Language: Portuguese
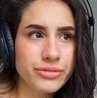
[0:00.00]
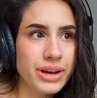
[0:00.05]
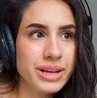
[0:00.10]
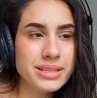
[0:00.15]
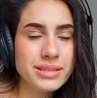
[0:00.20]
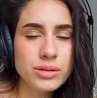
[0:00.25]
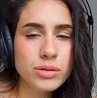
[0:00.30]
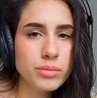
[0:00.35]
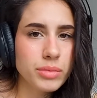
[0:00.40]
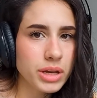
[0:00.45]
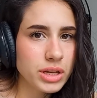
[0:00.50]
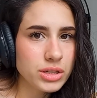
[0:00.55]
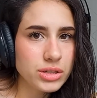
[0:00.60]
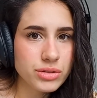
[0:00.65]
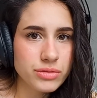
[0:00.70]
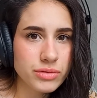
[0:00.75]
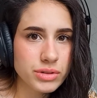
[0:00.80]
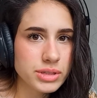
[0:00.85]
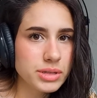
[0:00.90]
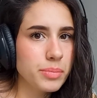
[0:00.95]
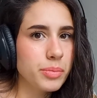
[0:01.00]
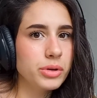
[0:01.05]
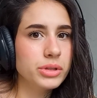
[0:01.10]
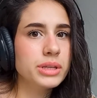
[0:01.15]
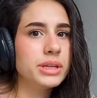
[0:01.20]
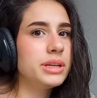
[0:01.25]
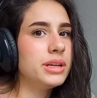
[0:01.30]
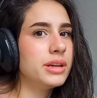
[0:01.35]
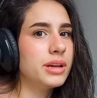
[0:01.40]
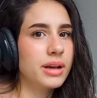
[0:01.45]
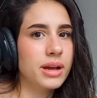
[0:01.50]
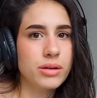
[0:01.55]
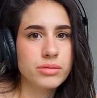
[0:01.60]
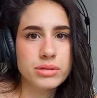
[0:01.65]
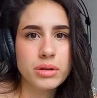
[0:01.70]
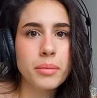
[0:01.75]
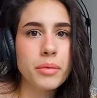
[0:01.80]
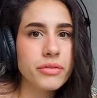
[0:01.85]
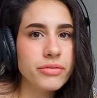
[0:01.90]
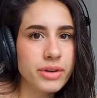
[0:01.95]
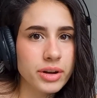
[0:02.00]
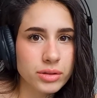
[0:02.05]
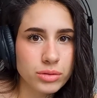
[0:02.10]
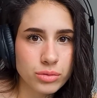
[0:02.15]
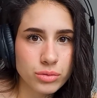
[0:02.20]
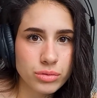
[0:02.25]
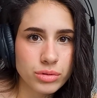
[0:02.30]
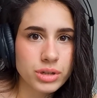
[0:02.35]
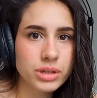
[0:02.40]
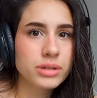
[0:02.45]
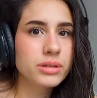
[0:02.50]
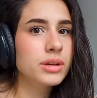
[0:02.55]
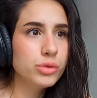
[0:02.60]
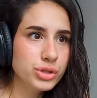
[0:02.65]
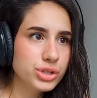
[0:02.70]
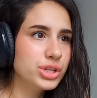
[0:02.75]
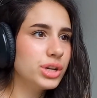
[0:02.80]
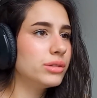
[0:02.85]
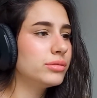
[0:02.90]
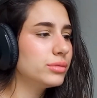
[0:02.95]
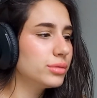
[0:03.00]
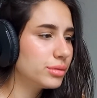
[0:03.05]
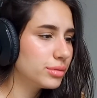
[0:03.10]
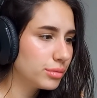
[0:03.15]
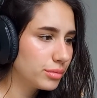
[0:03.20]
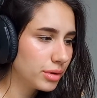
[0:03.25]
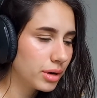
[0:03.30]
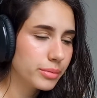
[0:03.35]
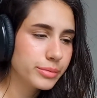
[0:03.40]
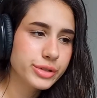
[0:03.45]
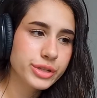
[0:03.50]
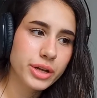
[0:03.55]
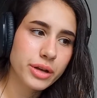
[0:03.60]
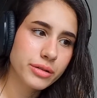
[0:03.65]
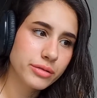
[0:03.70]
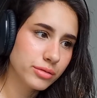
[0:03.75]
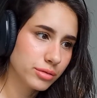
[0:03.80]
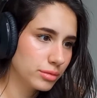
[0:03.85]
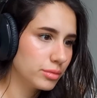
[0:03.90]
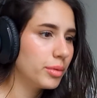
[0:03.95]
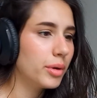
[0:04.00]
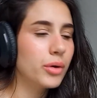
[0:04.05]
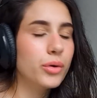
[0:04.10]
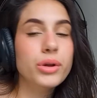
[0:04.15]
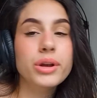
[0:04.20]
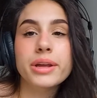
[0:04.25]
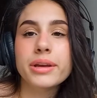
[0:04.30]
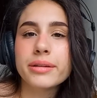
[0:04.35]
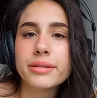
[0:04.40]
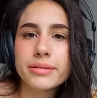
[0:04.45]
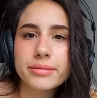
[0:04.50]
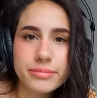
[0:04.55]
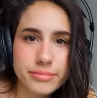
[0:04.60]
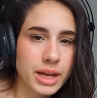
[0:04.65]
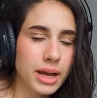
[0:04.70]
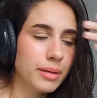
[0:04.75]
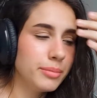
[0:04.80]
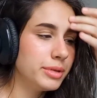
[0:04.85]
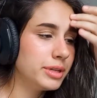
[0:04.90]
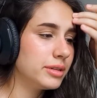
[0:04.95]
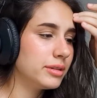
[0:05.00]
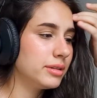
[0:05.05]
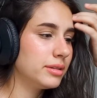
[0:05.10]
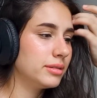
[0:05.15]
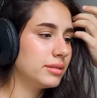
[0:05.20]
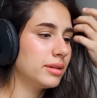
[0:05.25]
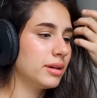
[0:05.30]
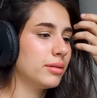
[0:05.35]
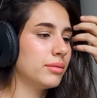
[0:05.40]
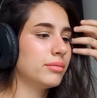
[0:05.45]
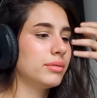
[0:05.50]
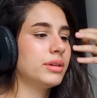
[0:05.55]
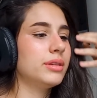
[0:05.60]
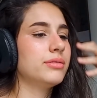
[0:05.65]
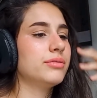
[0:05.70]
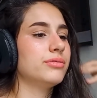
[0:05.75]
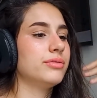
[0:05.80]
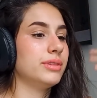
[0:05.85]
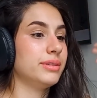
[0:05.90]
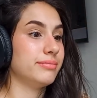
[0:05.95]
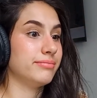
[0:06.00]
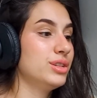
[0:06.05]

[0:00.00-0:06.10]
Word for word: facilmente você poderia causar uma fratura puxando um hamster numa coleira, sabe? Então, enfim.